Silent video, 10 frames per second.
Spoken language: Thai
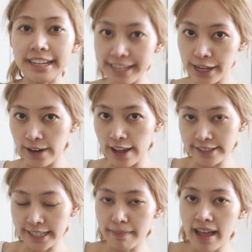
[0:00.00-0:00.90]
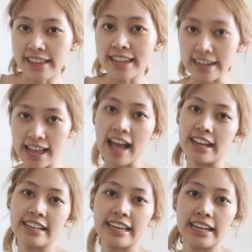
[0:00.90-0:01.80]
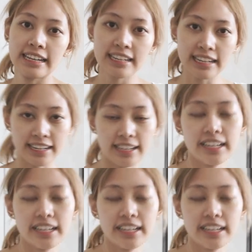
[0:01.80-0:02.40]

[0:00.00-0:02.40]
เดี๋ยวเราจะมาตักขากางเกงขึ้นกันนิดนึ